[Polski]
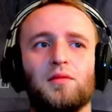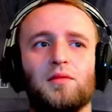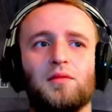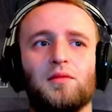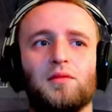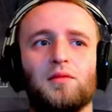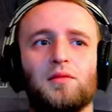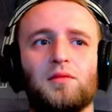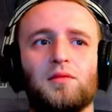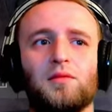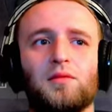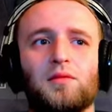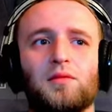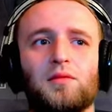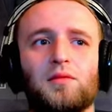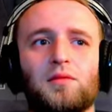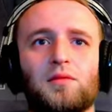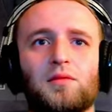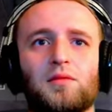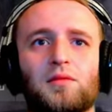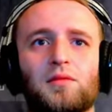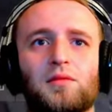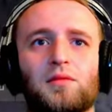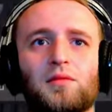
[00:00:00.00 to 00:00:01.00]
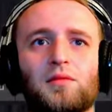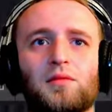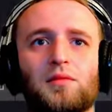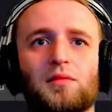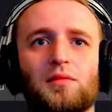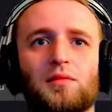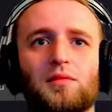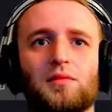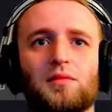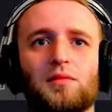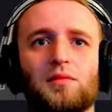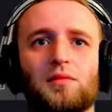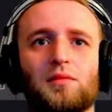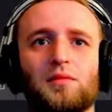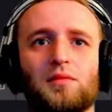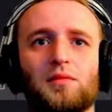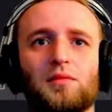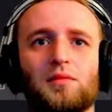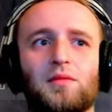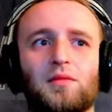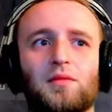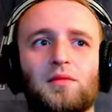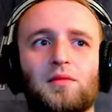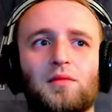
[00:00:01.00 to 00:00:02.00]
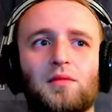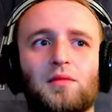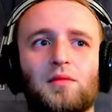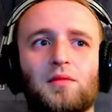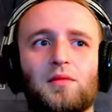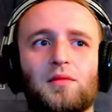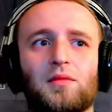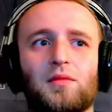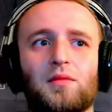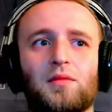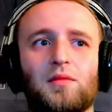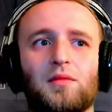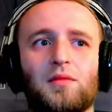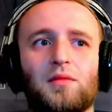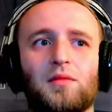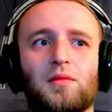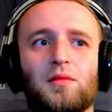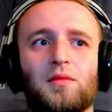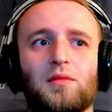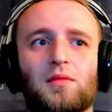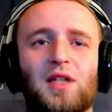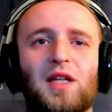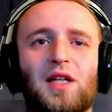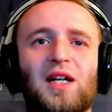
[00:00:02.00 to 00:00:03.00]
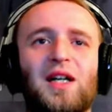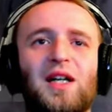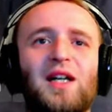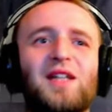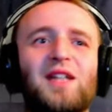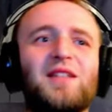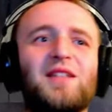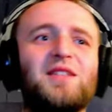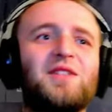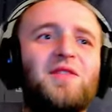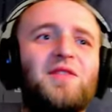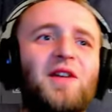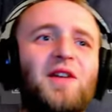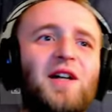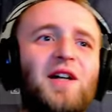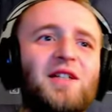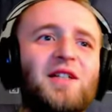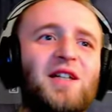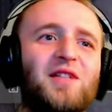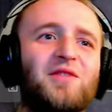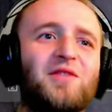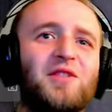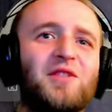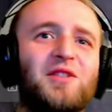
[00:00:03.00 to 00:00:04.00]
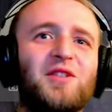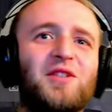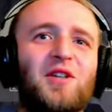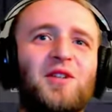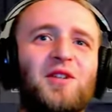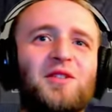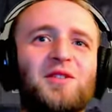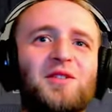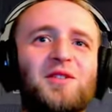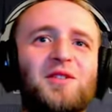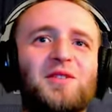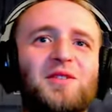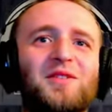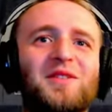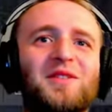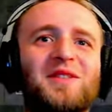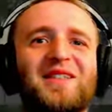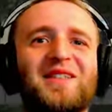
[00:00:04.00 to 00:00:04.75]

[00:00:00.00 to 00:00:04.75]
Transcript: Ja przesuwasz samochód swoim dupskiem. Ale cwaniak wyciągnął.